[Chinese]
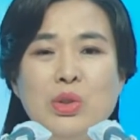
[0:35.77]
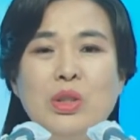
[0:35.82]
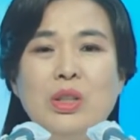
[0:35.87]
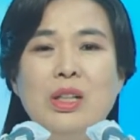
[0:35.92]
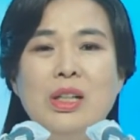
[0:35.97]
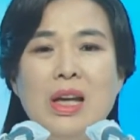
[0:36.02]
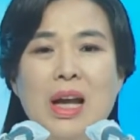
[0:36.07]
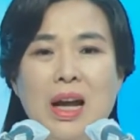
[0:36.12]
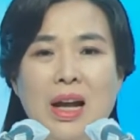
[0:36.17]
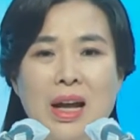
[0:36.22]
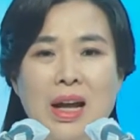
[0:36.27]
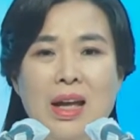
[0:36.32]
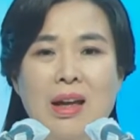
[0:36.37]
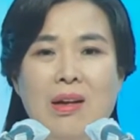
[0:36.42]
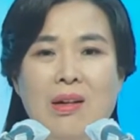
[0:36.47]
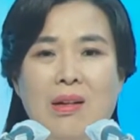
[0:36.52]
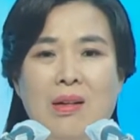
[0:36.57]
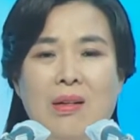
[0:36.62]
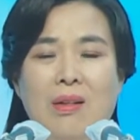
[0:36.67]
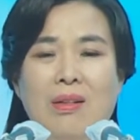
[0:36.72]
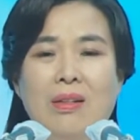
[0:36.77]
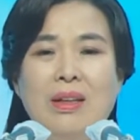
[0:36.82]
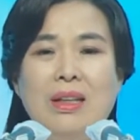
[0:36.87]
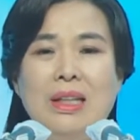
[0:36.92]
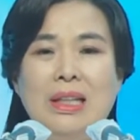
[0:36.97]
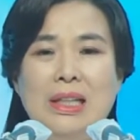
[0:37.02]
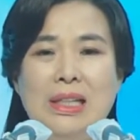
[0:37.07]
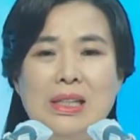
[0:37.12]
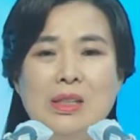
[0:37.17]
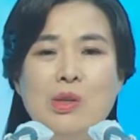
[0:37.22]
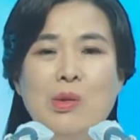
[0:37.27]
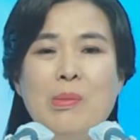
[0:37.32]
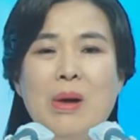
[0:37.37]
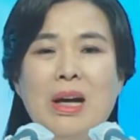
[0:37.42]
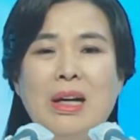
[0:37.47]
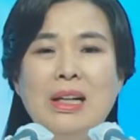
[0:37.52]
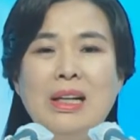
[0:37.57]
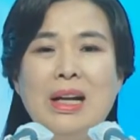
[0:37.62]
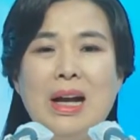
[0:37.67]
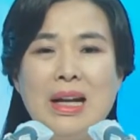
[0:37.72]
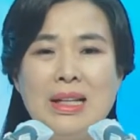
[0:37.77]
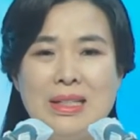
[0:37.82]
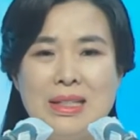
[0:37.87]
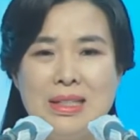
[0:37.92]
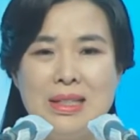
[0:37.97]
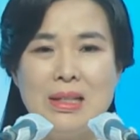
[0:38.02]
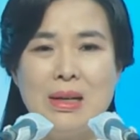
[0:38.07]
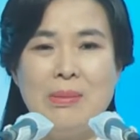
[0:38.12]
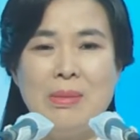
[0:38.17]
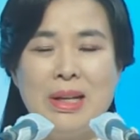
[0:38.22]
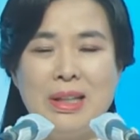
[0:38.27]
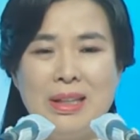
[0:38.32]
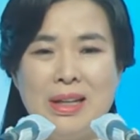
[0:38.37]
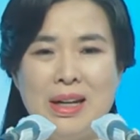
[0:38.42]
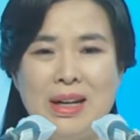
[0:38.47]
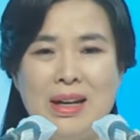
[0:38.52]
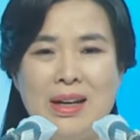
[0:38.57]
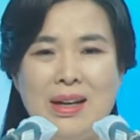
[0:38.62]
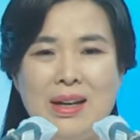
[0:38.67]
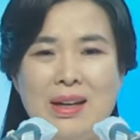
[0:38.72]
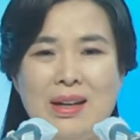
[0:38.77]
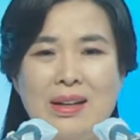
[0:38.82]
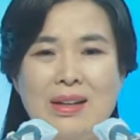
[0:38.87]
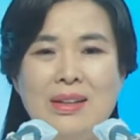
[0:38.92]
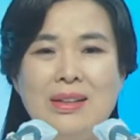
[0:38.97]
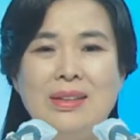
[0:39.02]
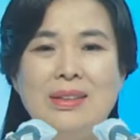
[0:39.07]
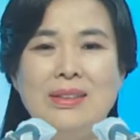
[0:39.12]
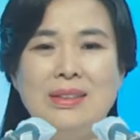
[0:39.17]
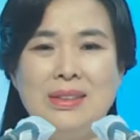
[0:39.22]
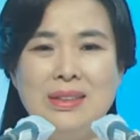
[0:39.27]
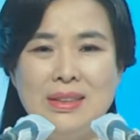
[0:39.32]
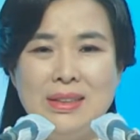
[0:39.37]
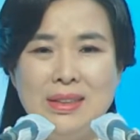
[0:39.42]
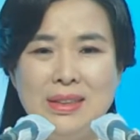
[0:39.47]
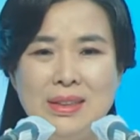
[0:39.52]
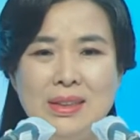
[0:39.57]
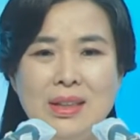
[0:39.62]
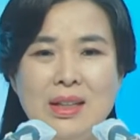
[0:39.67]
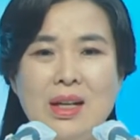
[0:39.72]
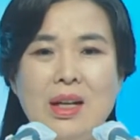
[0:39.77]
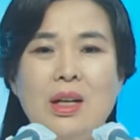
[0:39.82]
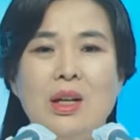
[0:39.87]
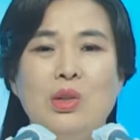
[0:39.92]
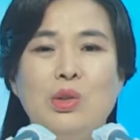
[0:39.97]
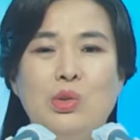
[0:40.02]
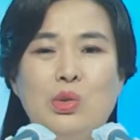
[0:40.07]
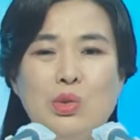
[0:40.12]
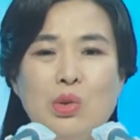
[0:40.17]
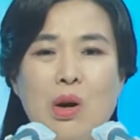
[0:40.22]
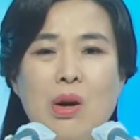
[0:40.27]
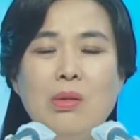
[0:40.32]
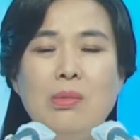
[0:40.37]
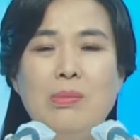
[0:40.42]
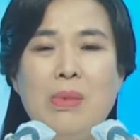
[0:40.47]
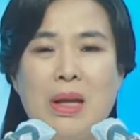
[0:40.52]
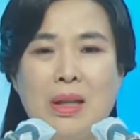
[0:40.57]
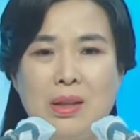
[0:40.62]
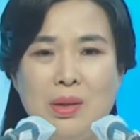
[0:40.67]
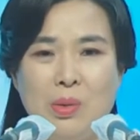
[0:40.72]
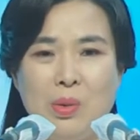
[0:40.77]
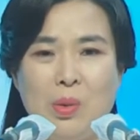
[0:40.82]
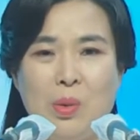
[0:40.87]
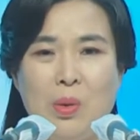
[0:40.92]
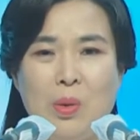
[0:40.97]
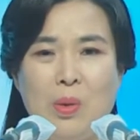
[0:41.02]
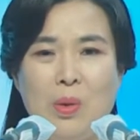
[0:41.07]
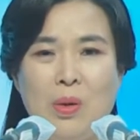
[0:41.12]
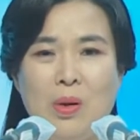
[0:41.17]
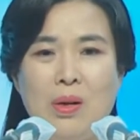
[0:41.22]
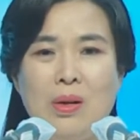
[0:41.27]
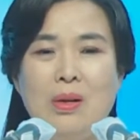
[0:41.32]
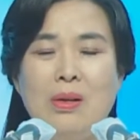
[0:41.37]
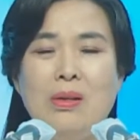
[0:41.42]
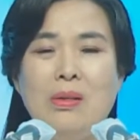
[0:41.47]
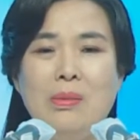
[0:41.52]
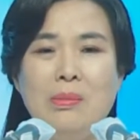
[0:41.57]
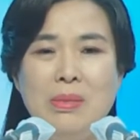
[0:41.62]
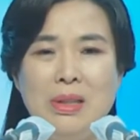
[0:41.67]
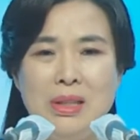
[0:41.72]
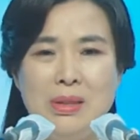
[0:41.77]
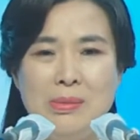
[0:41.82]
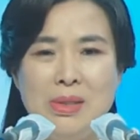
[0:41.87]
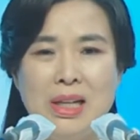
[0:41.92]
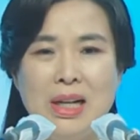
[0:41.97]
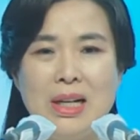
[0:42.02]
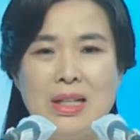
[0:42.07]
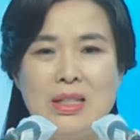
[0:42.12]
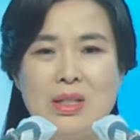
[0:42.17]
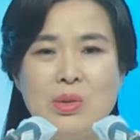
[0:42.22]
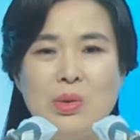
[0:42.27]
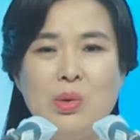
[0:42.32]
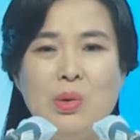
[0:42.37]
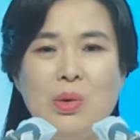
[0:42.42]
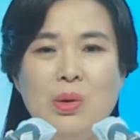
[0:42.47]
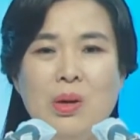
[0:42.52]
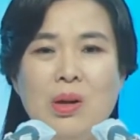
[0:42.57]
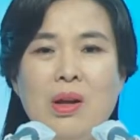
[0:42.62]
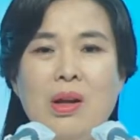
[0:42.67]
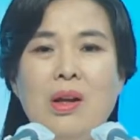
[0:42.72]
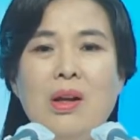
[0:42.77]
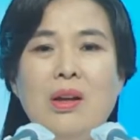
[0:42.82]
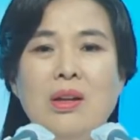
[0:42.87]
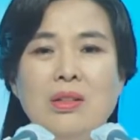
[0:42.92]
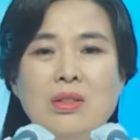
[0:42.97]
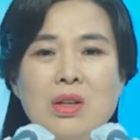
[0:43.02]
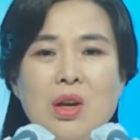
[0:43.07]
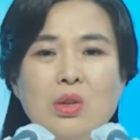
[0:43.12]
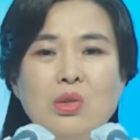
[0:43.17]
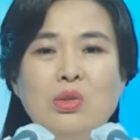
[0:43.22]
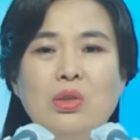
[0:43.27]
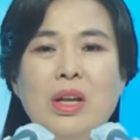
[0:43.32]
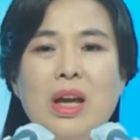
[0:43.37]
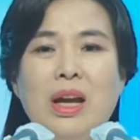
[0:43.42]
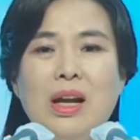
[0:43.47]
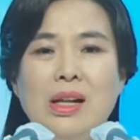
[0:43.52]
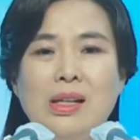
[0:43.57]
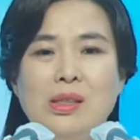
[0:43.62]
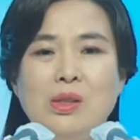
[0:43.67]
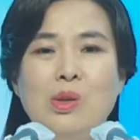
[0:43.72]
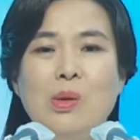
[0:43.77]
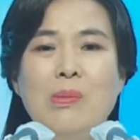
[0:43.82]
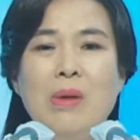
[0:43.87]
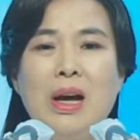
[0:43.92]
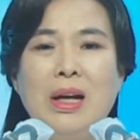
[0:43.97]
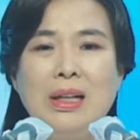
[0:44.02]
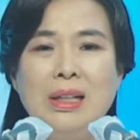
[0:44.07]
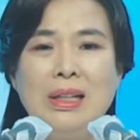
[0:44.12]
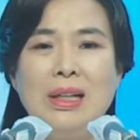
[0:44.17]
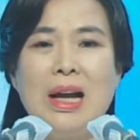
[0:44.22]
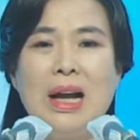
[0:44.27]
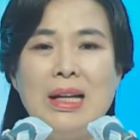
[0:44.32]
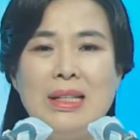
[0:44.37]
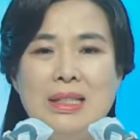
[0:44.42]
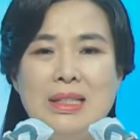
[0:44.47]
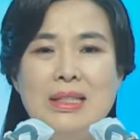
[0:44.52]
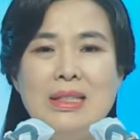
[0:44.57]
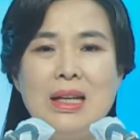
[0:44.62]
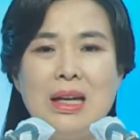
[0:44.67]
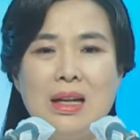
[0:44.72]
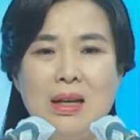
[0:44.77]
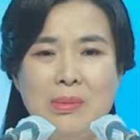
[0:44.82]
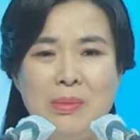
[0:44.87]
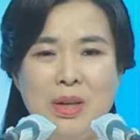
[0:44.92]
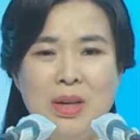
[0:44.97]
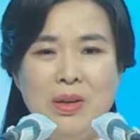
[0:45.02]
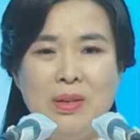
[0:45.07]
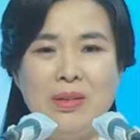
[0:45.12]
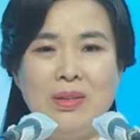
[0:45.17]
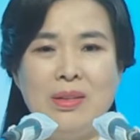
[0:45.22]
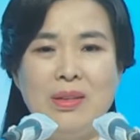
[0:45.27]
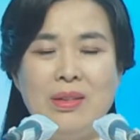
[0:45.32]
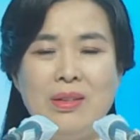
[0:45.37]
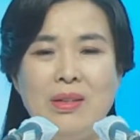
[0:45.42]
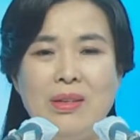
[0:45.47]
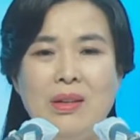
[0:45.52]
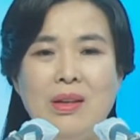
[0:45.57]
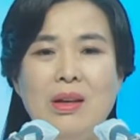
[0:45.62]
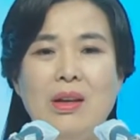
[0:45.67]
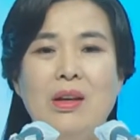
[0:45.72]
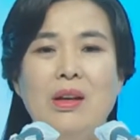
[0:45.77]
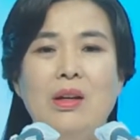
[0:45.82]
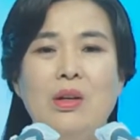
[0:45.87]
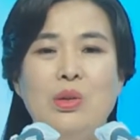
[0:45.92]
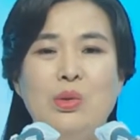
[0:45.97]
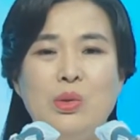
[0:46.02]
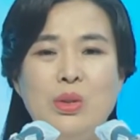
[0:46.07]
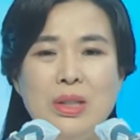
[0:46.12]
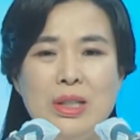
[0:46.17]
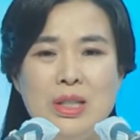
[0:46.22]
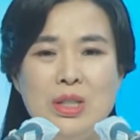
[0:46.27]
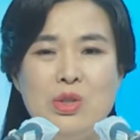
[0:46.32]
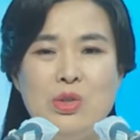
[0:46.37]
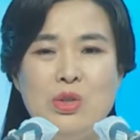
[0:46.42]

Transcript: 在今天的主题经文中说：“凡向他有这指望的，就是说，如果得救，拥有信心，有去天国的指望，